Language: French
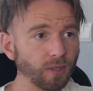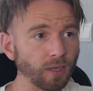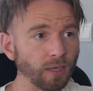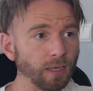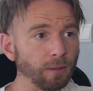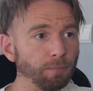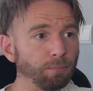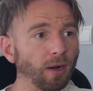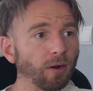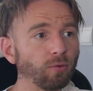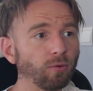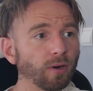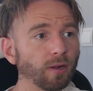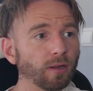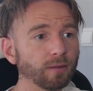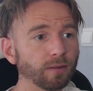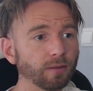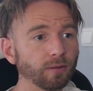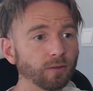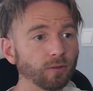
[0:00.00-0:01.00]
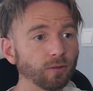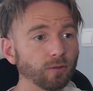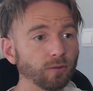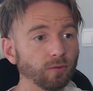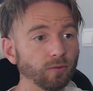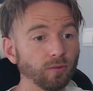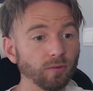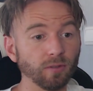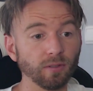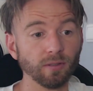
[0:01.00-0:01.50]
Et il parle voilà, des,
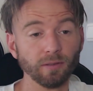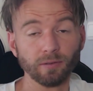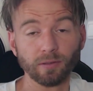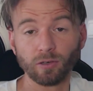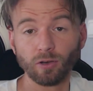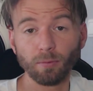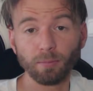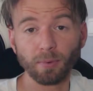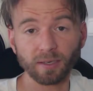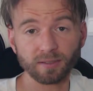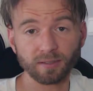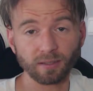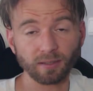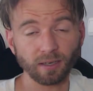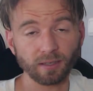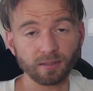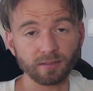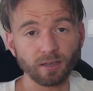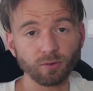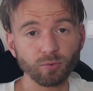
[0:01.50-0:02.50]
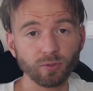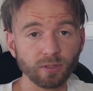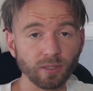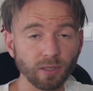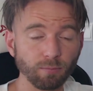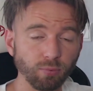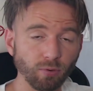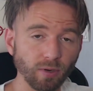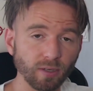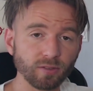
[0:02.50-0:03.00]
clubs hein, qui s'intéressent à lui, dit
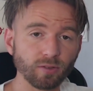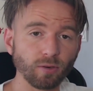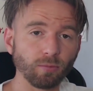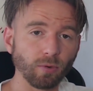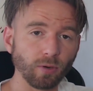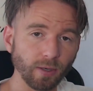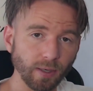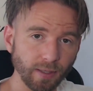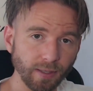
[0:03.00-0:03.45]
pour l'instant, voilà,